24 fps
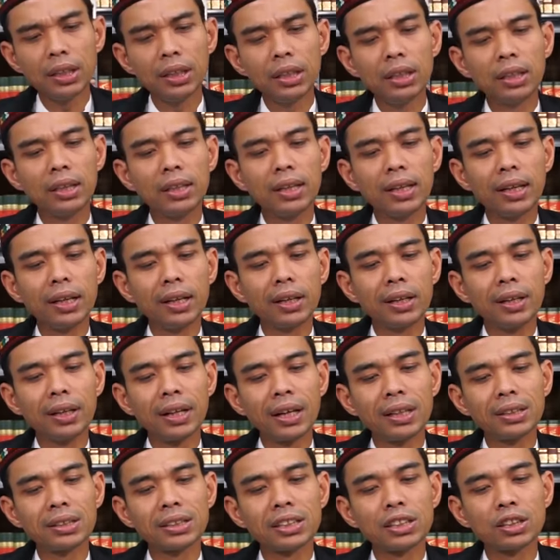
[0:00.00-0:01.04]
IG
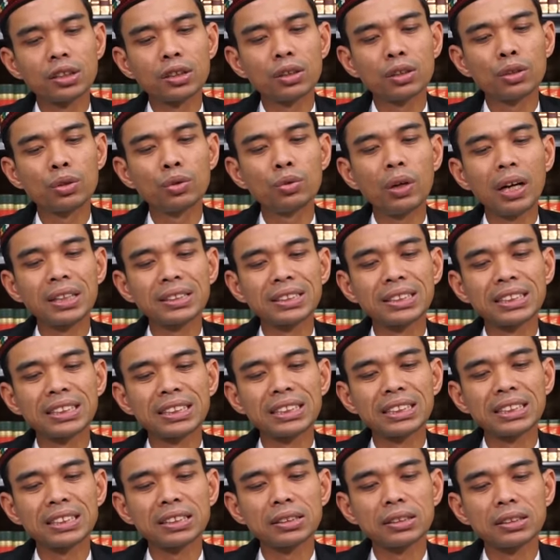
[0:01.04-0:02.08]
Destuas
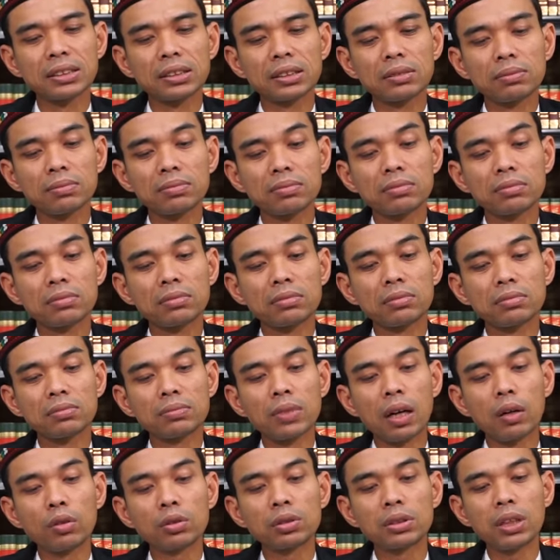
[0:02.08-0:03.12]

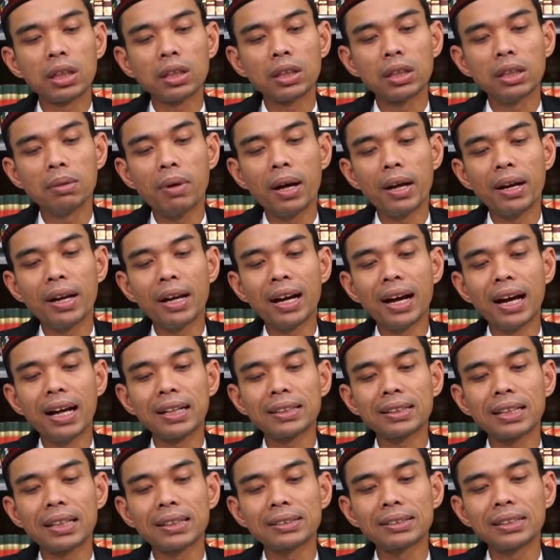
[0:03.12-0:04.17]
Pak Ustadz gimana
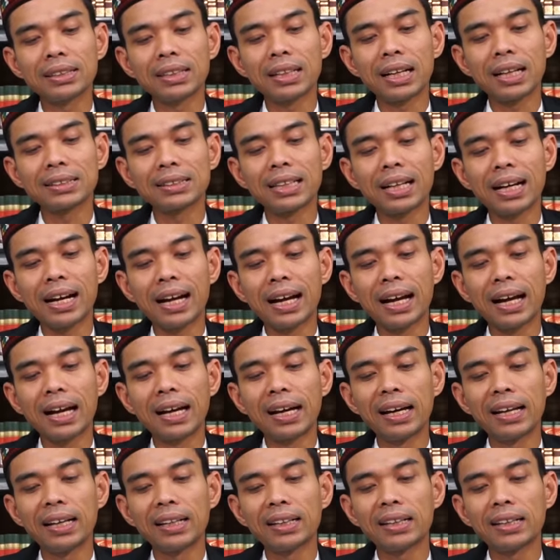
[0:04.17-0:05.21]
ngatasin rasa
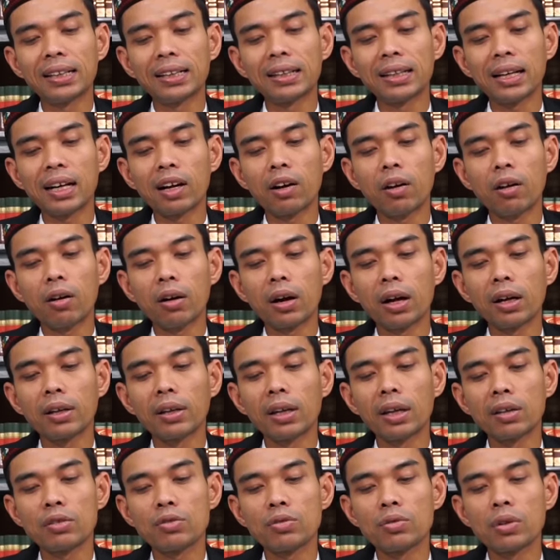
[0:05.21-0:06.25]
kangen kita ke orang
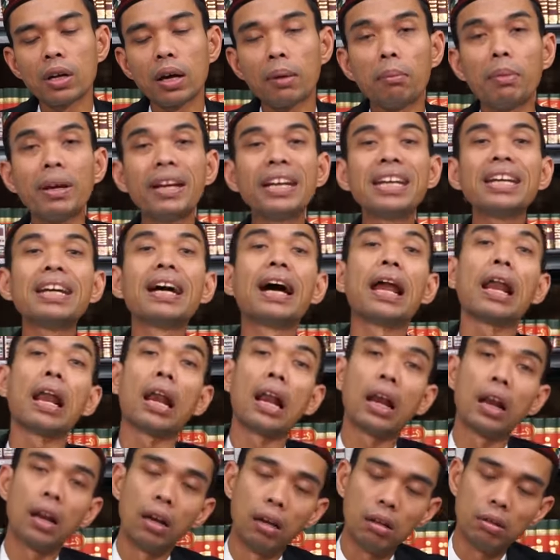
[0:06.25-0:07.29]
yang sudah meninggal